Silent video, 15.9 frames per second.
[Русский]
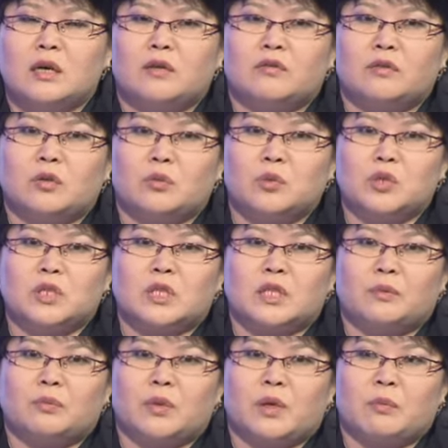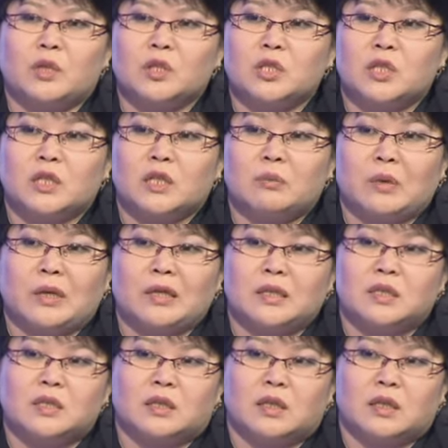в том числе промышленной
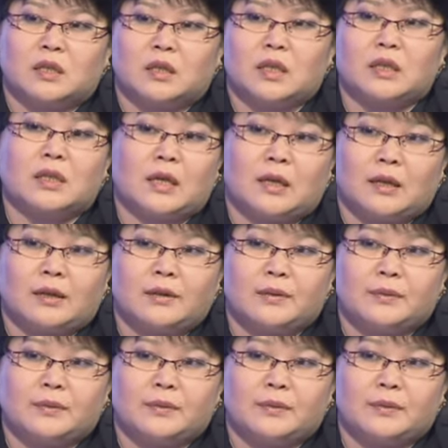политики и так далее.